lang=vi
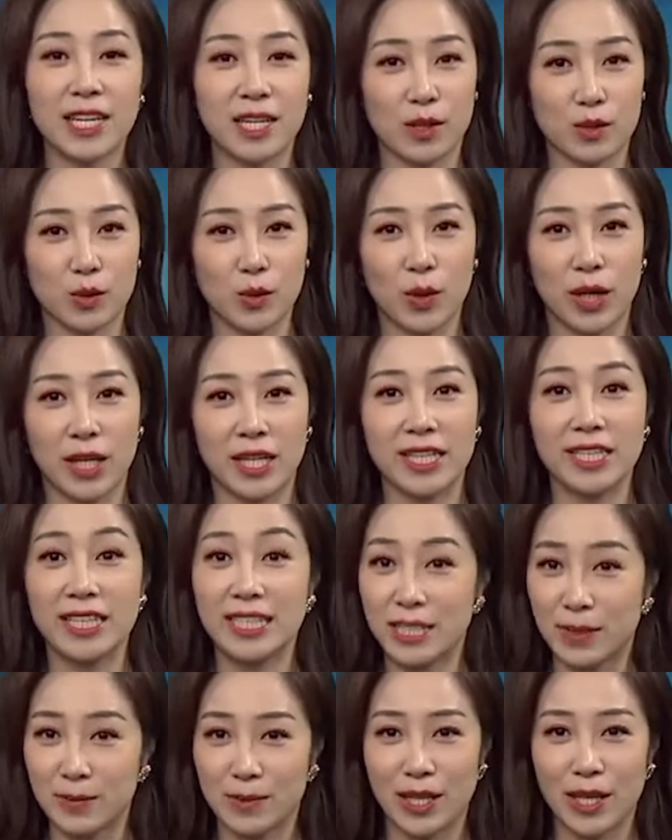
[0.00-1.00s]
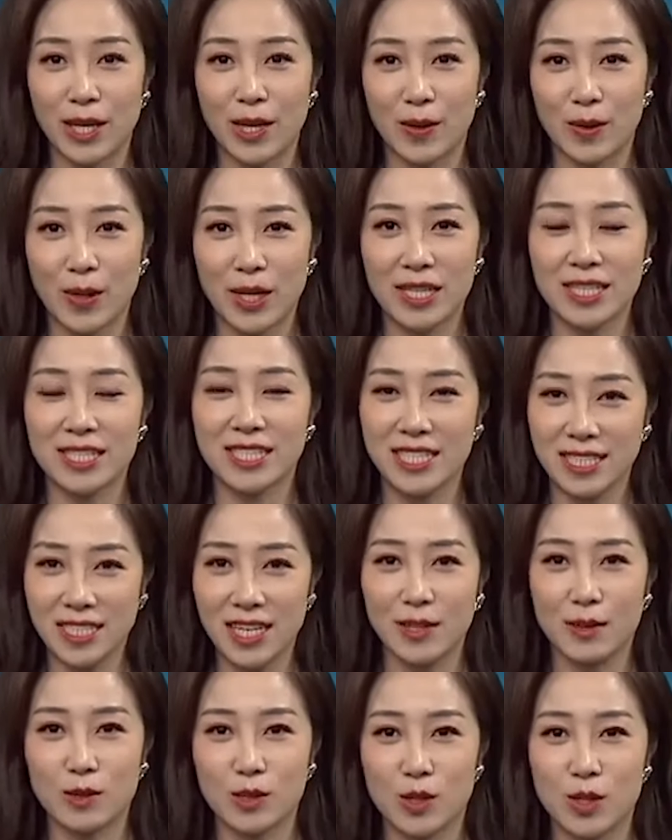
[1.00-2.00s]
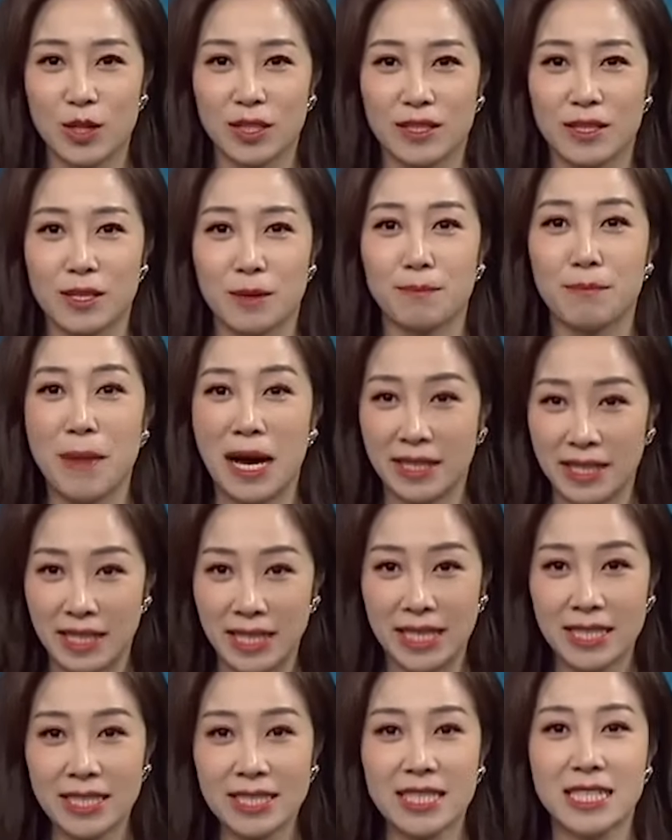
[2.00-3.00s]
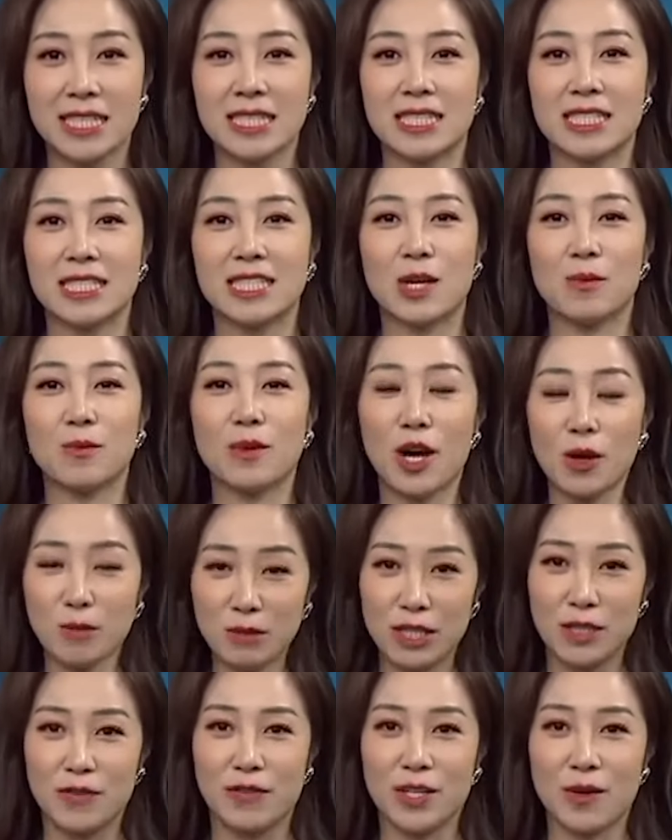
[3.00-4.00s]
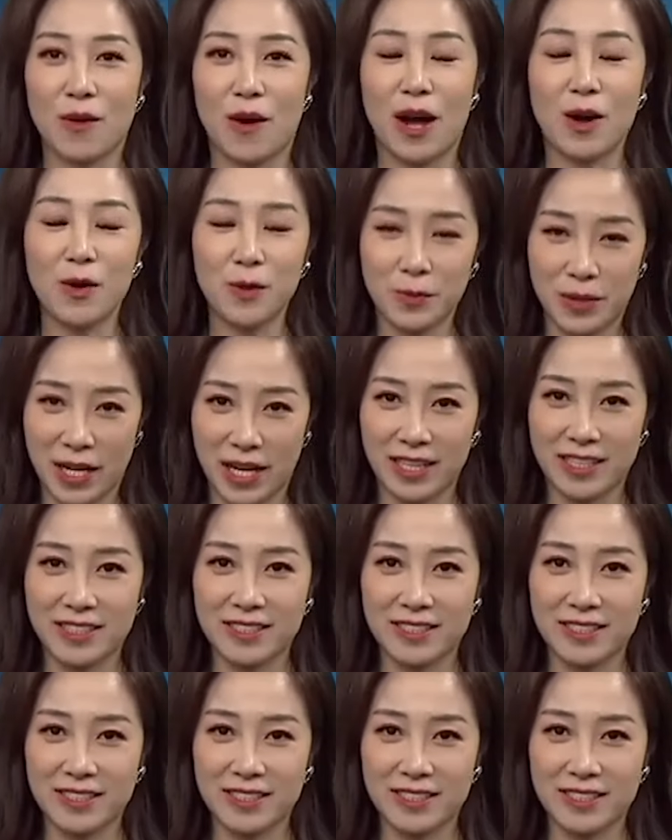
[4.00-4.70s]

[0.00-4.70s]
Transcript: Người cao tuổi đi tìm tình yêu chính là câu chuyện được bàn đến trong góc nhìn văn hóa hôm